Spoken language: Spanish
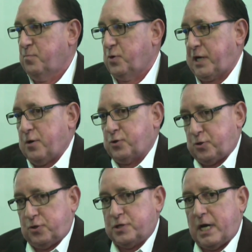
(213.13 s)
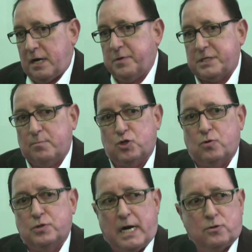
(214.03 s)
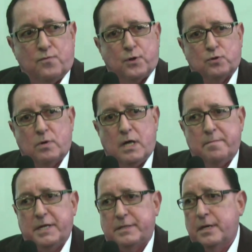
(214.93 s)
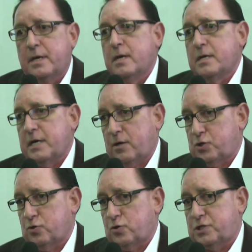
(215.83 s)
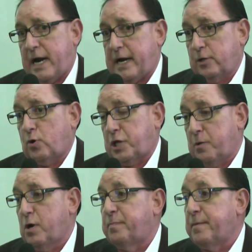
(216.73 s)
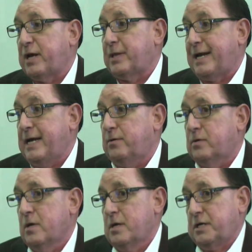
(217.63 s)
Porque a nosotros ya revisamos contrato, afortunadamente, y a nosotros trae retroactivo el primero de enero.